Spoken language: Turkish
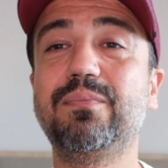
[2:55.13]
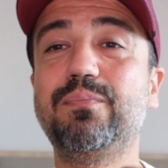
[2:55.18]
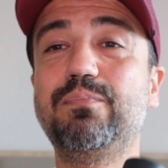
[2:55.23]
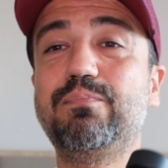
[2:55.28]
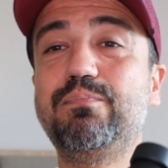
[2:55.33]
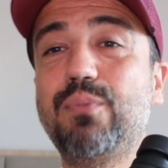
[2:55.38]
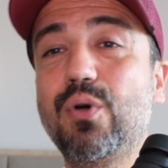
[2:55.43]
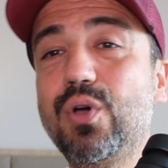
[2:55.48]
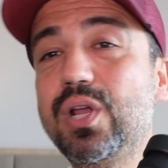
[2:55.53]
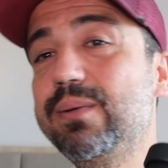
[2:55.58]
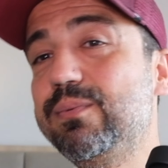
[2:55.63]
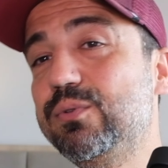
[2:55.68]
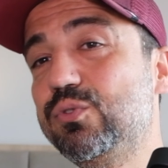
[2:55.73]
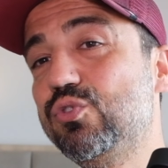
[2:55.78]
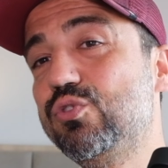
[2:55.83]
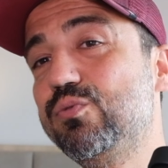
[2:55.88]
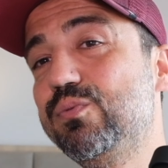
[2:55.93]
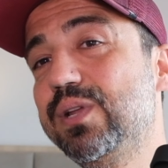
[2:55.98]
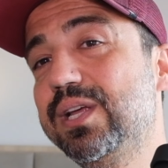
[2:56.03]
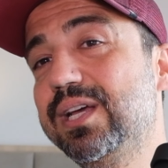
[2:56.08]
böyle bir
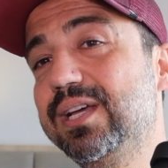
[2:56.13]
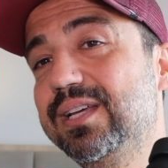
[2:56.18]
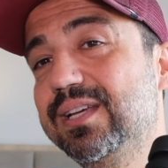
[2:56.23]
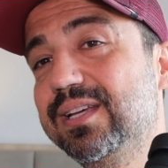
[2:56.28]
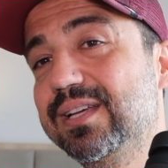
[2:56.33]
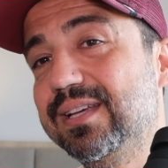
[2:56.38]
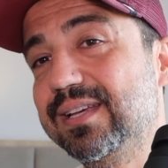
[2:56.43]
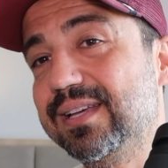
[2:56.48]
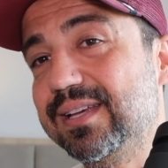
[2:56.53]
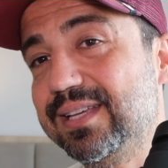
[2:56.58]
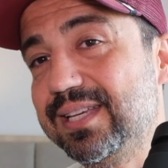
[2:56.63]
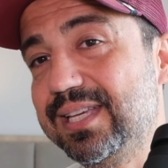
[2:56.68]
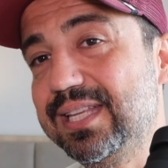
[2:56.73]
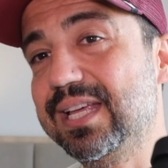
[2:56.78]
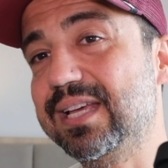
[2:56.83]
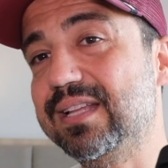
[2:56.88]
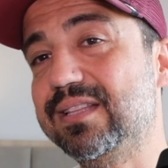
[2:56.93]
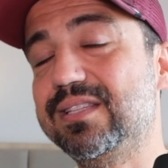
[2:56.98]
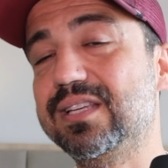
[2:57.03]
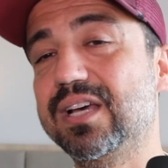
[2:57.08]
dürbüne e,
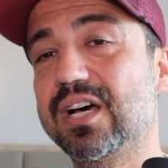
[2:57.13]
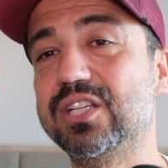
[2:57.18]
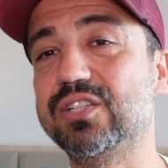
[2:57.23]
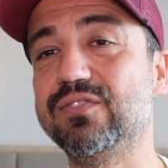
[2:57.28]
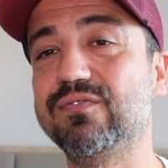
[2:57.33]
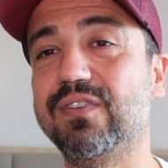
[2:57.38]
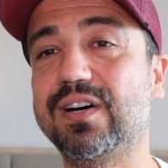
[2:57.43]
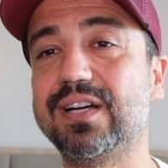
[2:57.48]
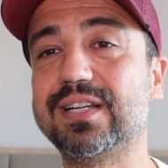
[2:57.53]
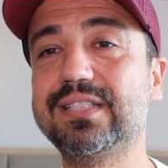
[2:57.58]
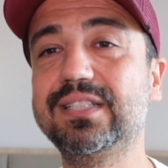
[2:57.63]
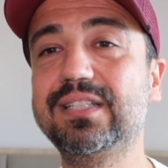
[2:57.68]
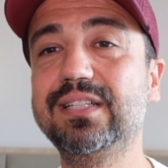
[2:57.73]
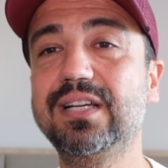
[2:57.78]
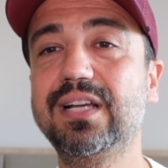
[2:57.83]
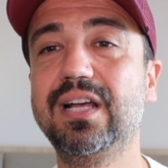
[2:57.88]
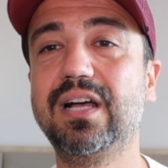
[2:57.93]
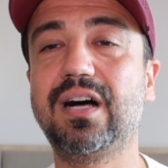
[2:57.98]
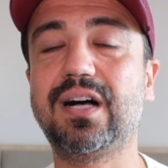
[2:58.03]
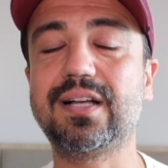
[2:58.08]
yine ihtiyacım
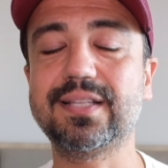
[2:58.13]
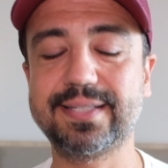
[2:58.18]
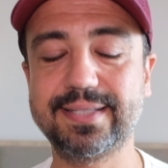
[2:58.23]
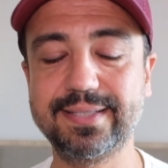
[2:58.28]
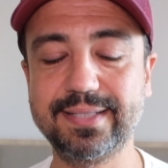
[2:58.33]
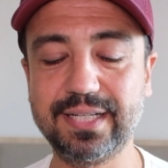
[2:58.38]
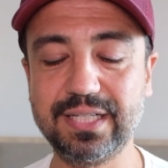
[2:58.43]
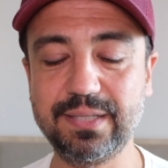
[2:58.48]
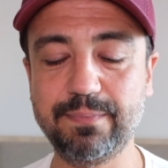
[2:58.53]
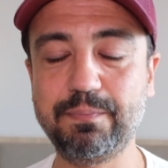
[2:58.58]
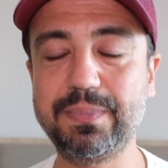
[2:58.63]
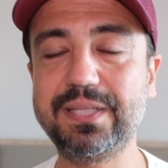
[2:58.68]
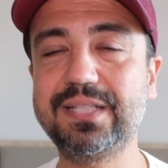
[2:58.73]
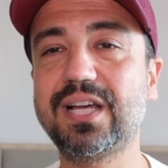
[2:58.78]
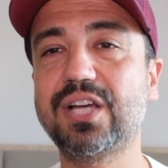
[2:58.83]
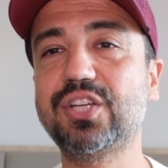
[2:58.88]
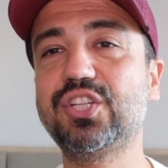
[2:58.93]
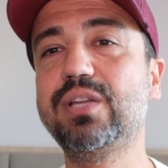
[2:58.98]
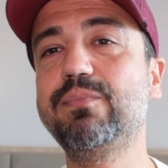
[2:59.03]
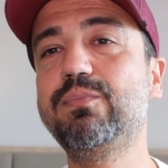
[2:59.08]
vardı. Aslında hani bir
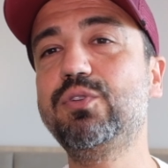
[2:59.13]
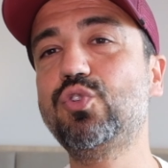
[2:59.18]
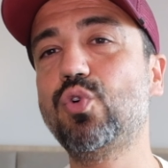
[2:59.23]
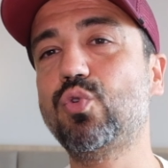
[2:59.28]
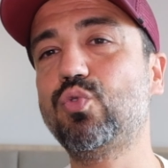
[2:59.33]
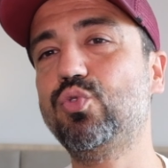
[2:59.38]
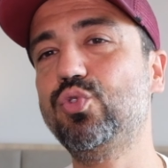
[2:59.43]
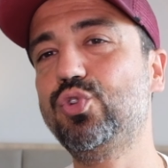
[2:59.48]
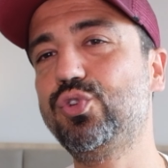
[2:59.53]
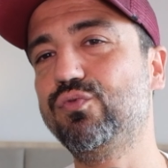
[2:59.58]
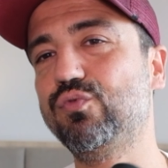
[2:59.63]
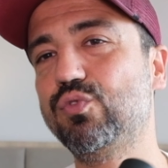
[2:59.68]
taşta birçok kuş